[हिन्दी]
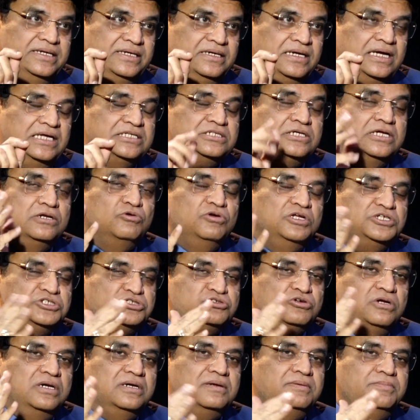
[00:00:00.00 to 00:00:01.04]
है आजकल
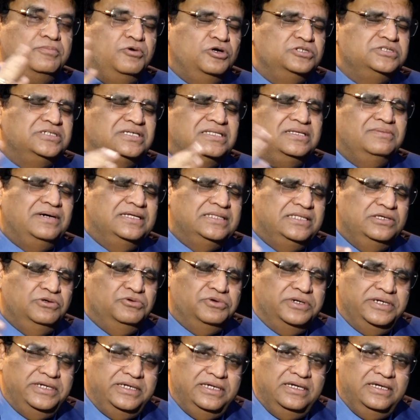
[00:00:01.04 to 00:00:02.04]
कोलेस्ट्रॉल की बहुत ज़्यादा बातें हो रही